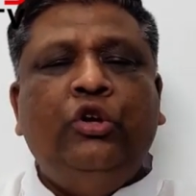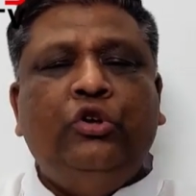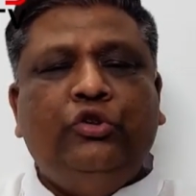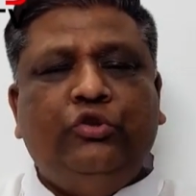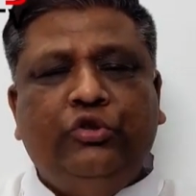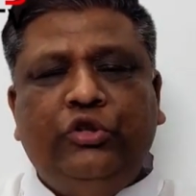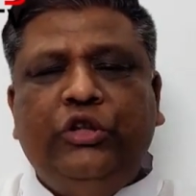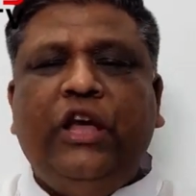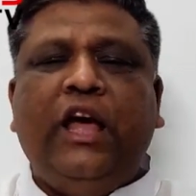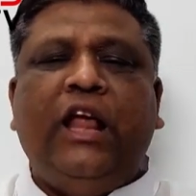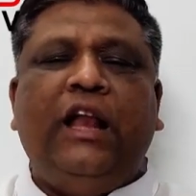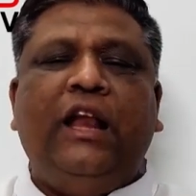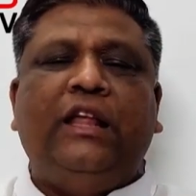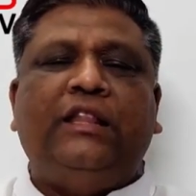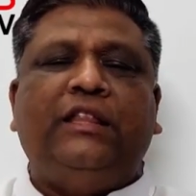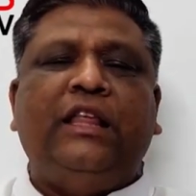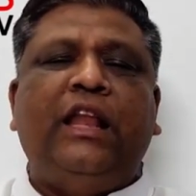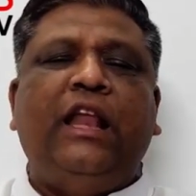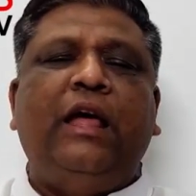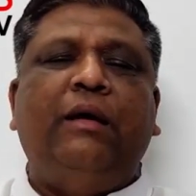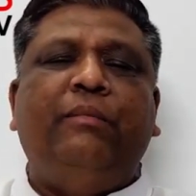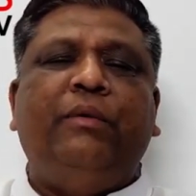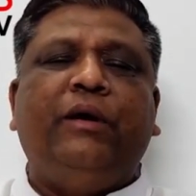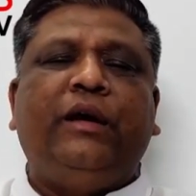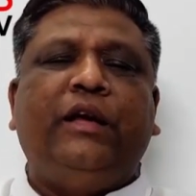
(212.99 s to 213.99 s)
যদি আল্লাহ
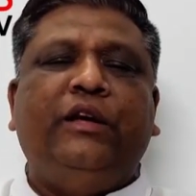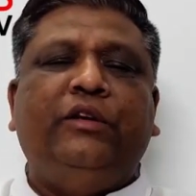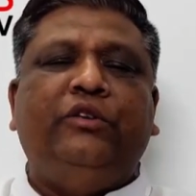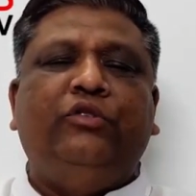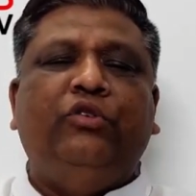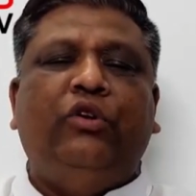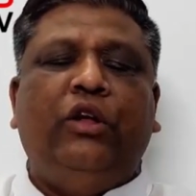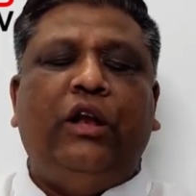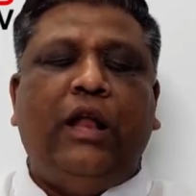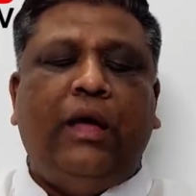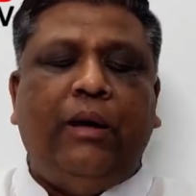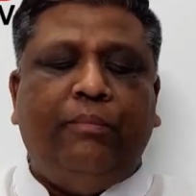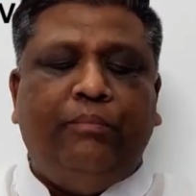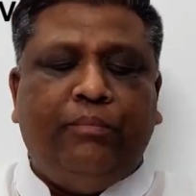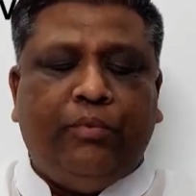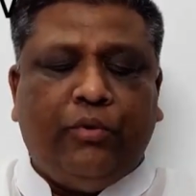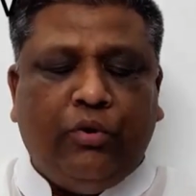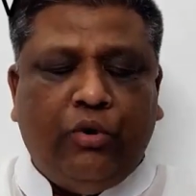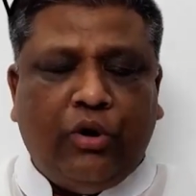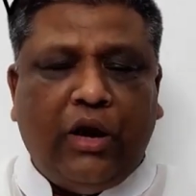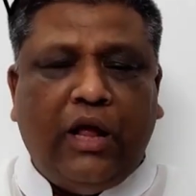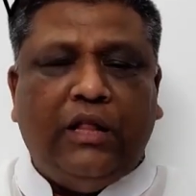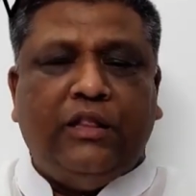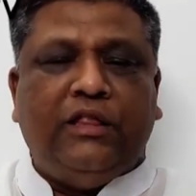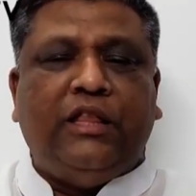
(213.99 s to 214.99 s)
তালা আমাকে জয়লাভ
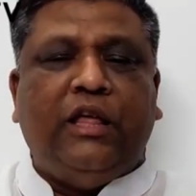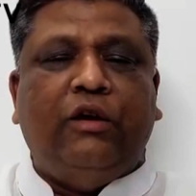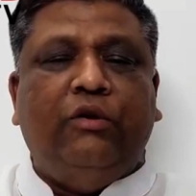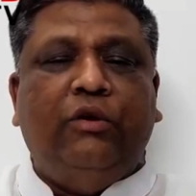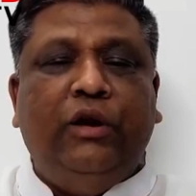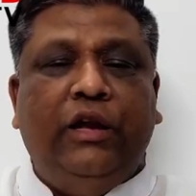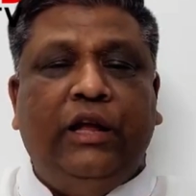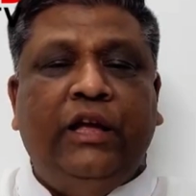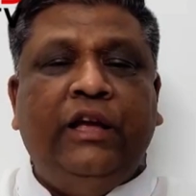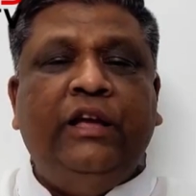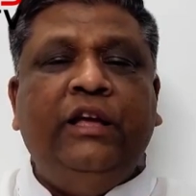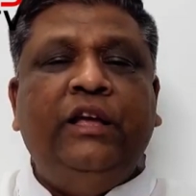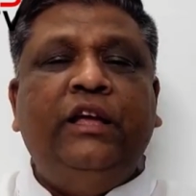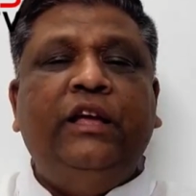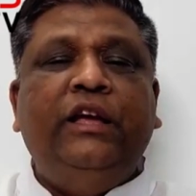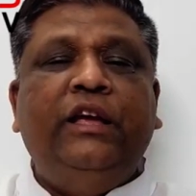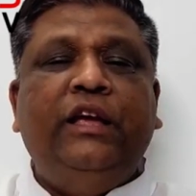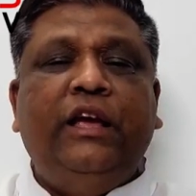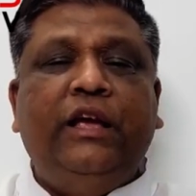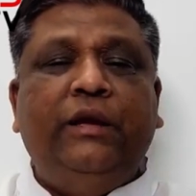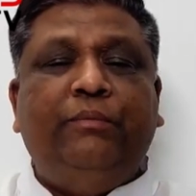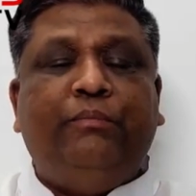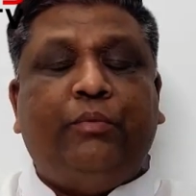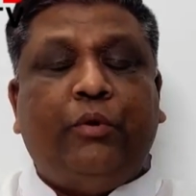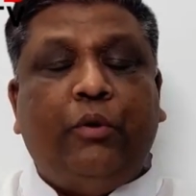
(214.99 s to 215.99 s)
করান তাহলে
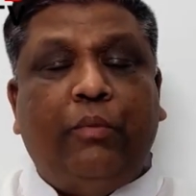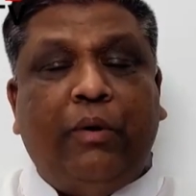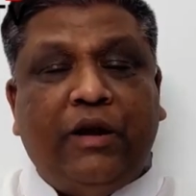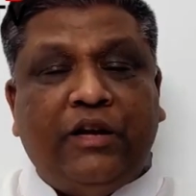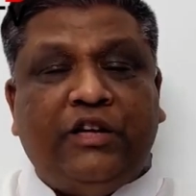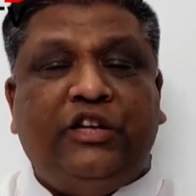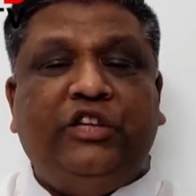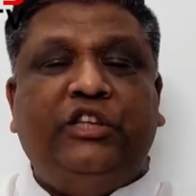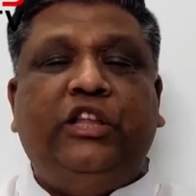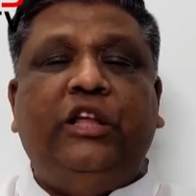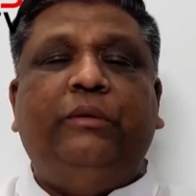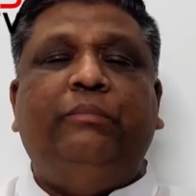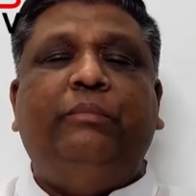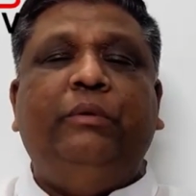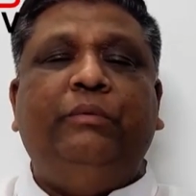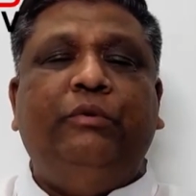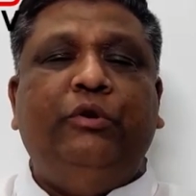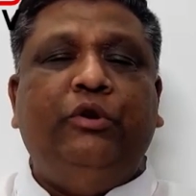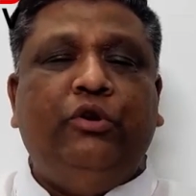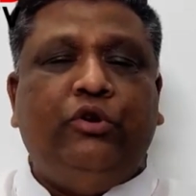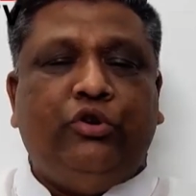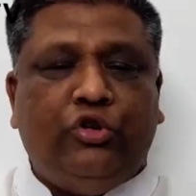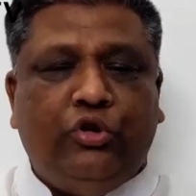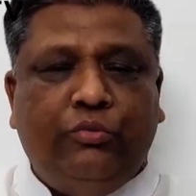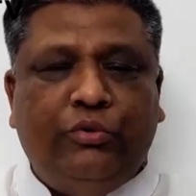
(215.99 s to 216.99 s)
এই প্রবাসীদের
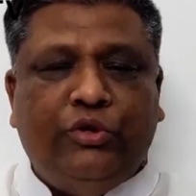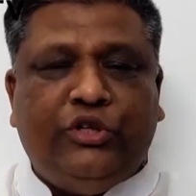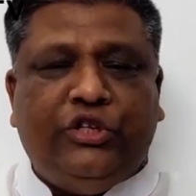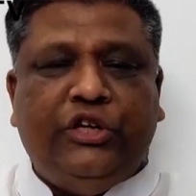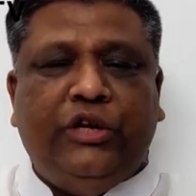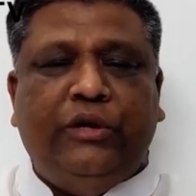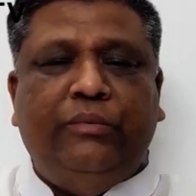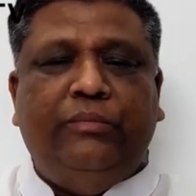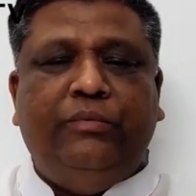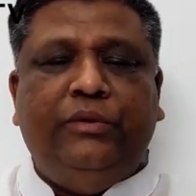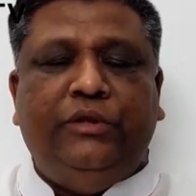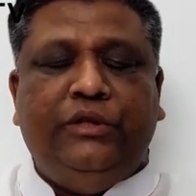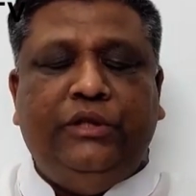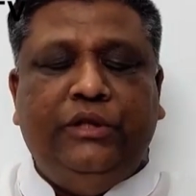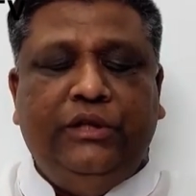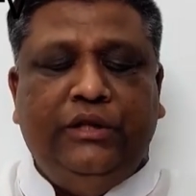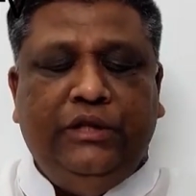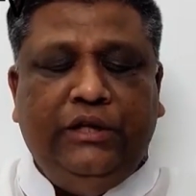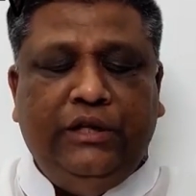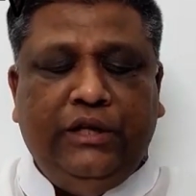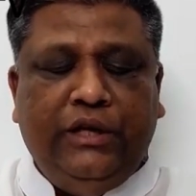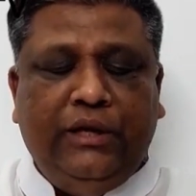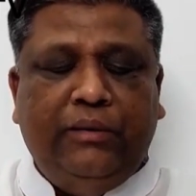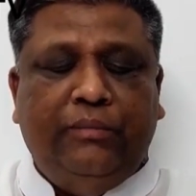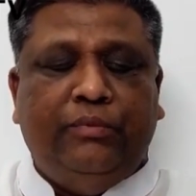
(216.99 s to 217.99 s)
বিভিন্ন সমস্যা
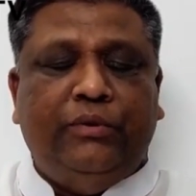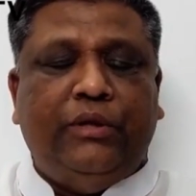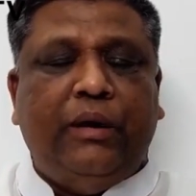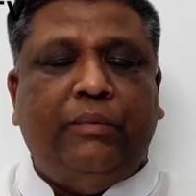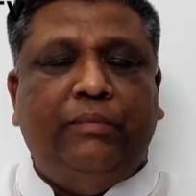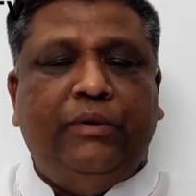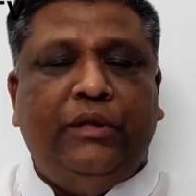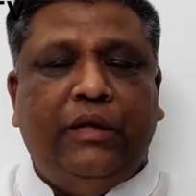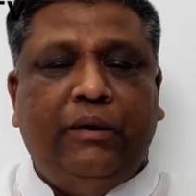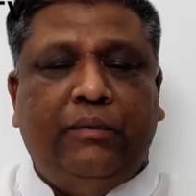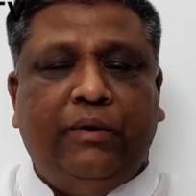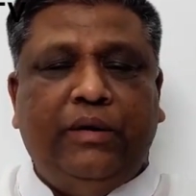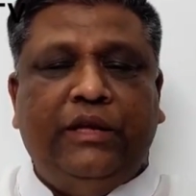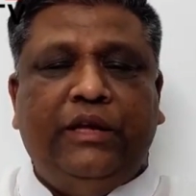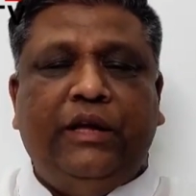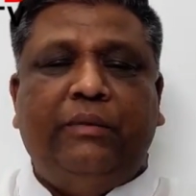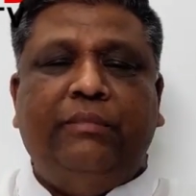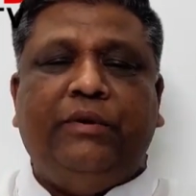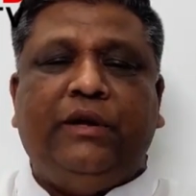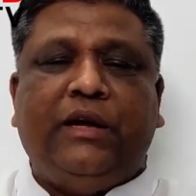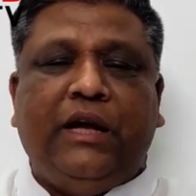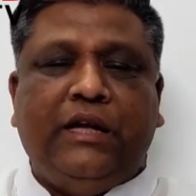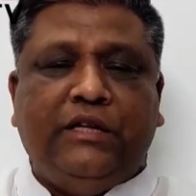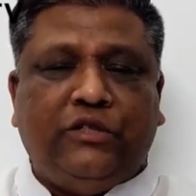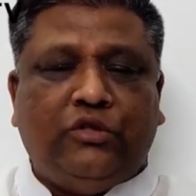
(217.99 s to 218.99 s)
নিয়ে দাবি দাবা নিয়ে
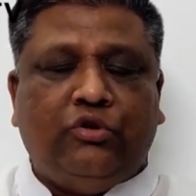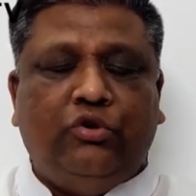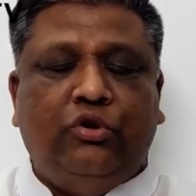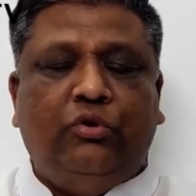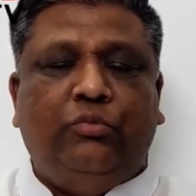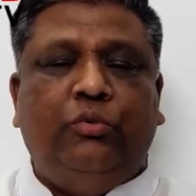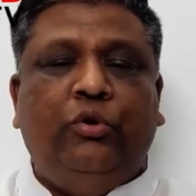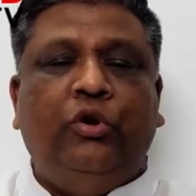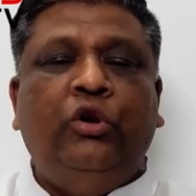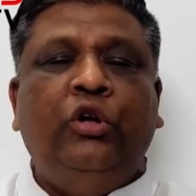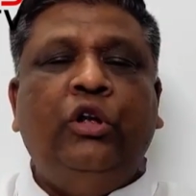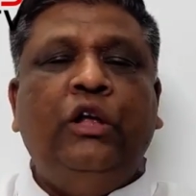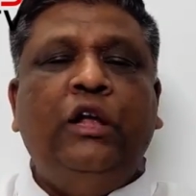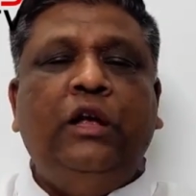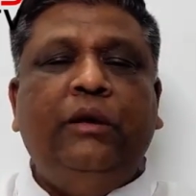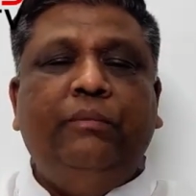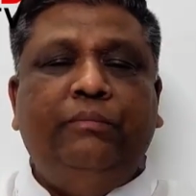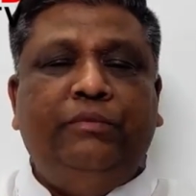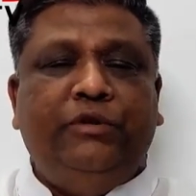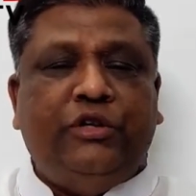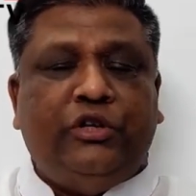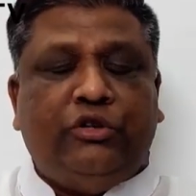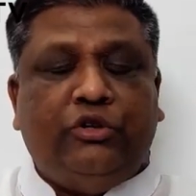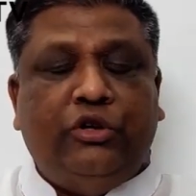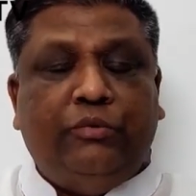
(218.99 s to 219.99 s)
আমি কাজ করব
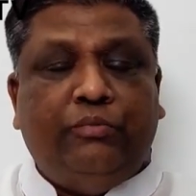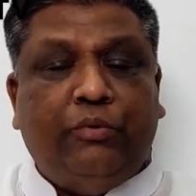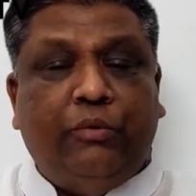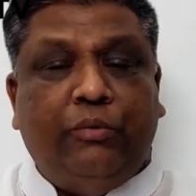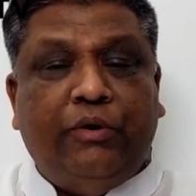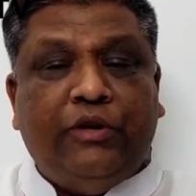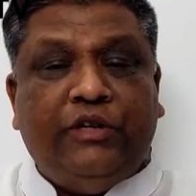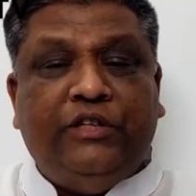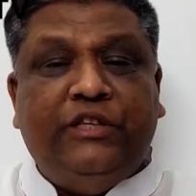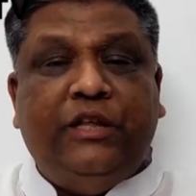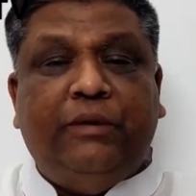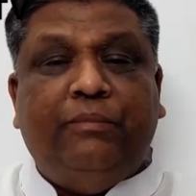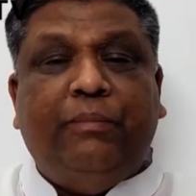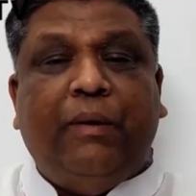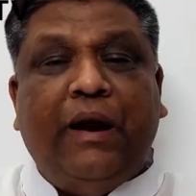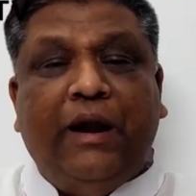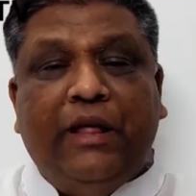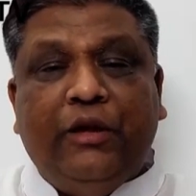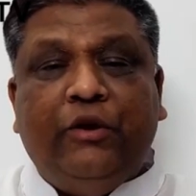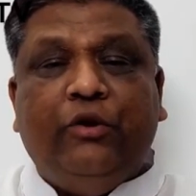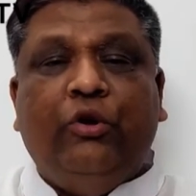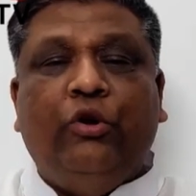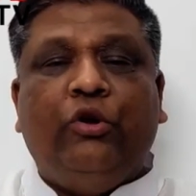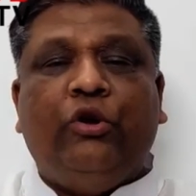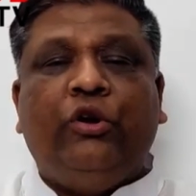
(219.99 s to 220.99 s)
বিশেষ করে প্রবাসীদের
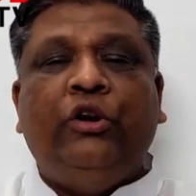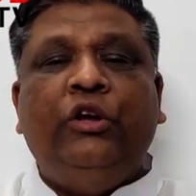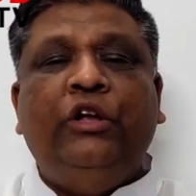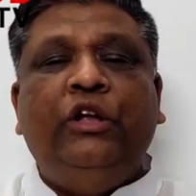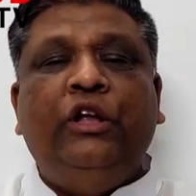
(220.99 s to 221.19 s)
বাড়িঘর